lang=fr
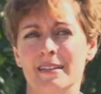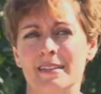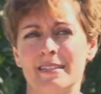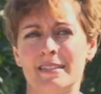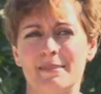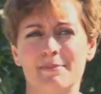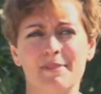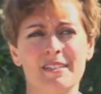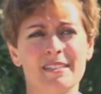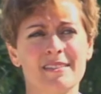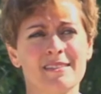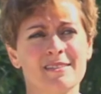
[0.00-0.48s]

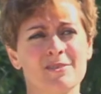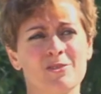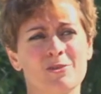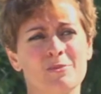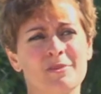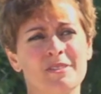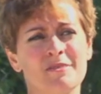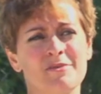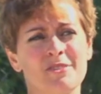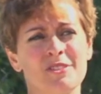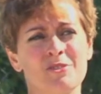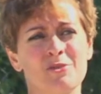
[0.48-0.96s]
Ce matin, dans
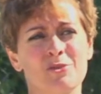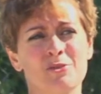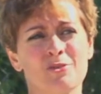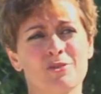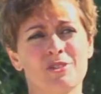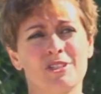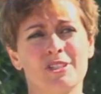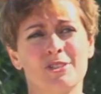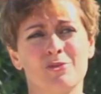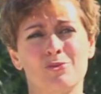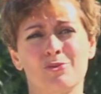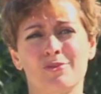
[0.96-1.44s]
ma voiture,
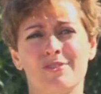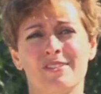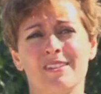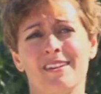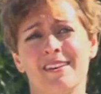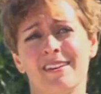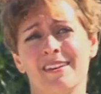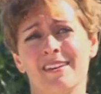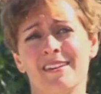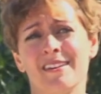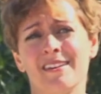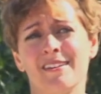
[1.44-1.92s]
j'écoutais
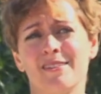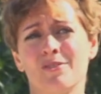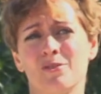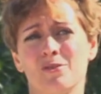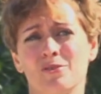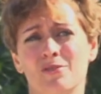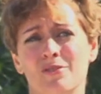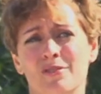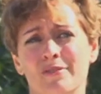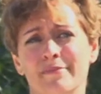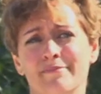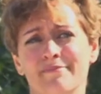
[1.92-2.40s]
La La
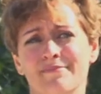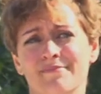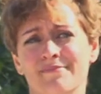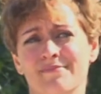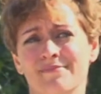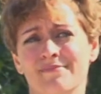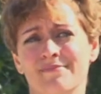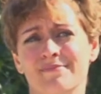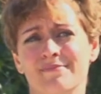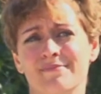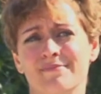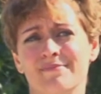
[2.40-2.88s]
Land.
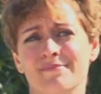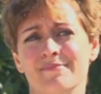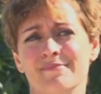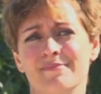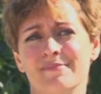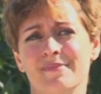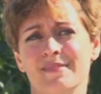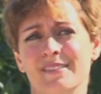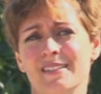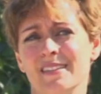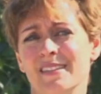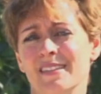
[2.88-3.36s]

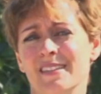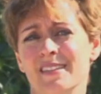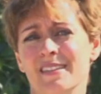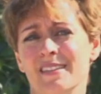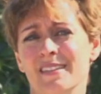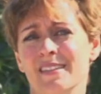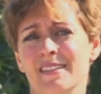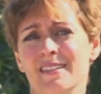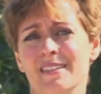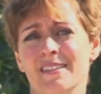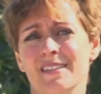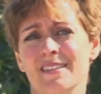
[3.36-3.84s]

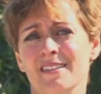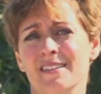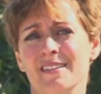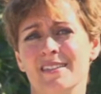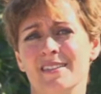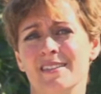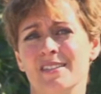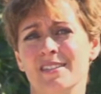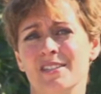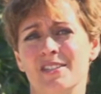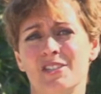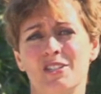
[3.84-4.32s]

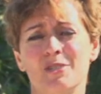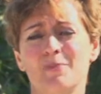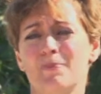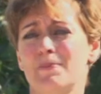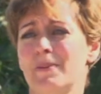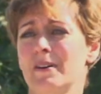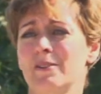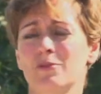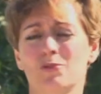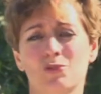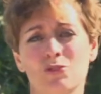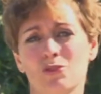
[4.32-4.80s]
Et j'ai
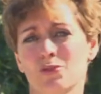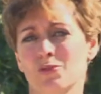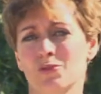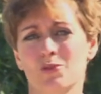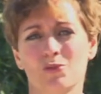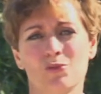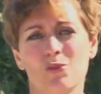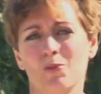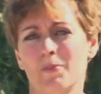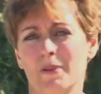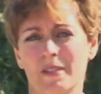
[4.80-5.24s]
pas une chanson en